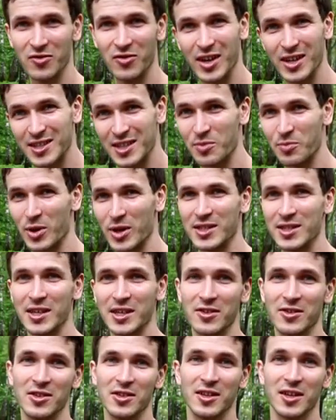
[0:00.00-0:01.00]
20
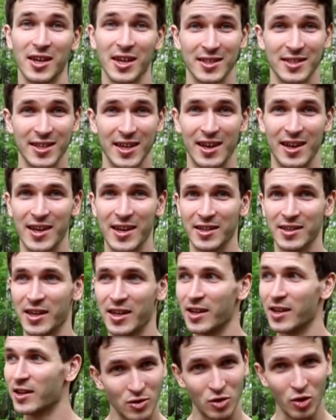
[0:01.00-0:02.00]
подтягиваний до конца
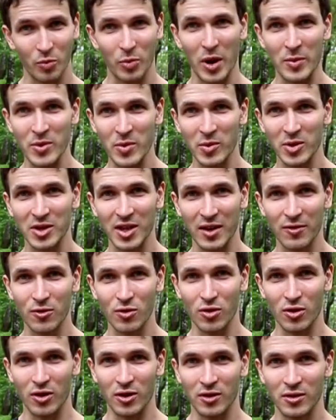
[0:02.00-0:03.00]
лета, то помимо
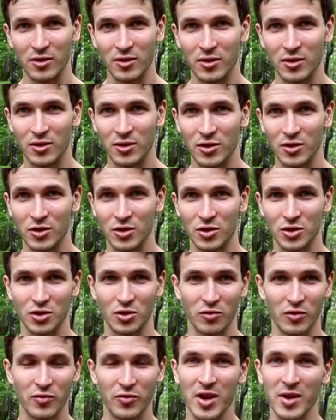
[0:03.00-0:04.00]
того,
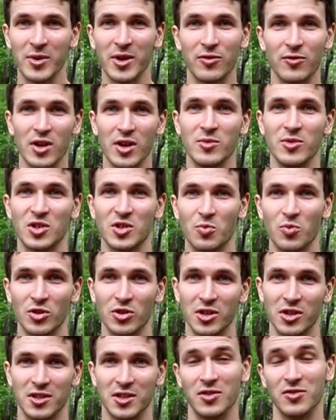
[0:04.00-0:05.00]
что вы время от времени
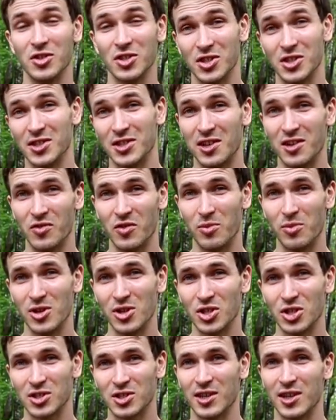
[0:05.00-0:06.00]
смотрите, движетесь ли вы
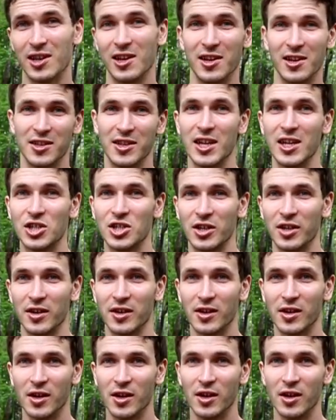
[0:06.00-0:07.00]
ближе к цели или дальше,
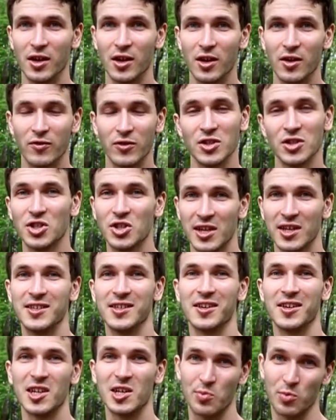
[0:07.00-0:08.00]
вы
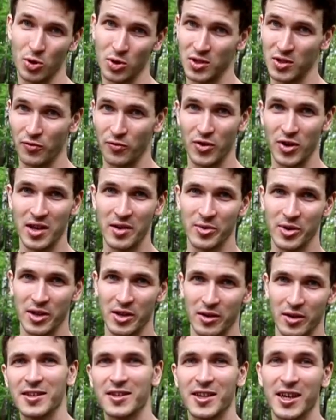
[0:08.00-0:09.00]
начинаете играть против
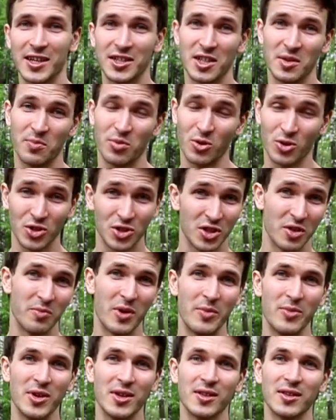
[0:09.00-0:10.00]
времени. Каждый прожитый
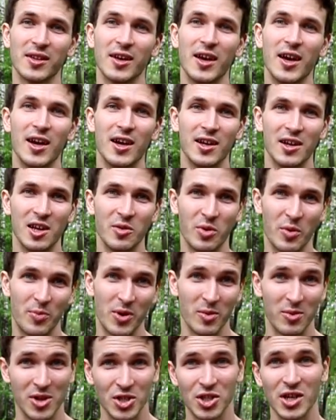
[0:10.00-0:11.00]
момент либо
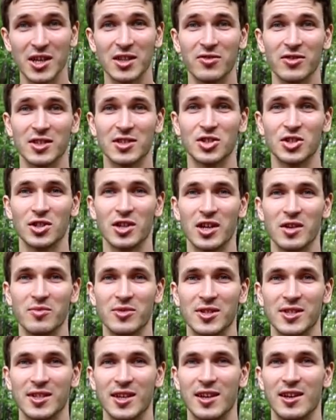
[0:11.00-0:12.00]
приближает вас к
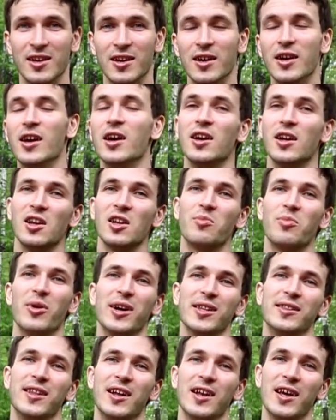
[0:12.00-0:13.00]
желаемой цели, либо
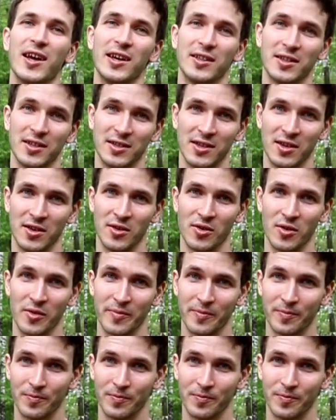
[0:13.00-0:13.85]
отдаляет от нее.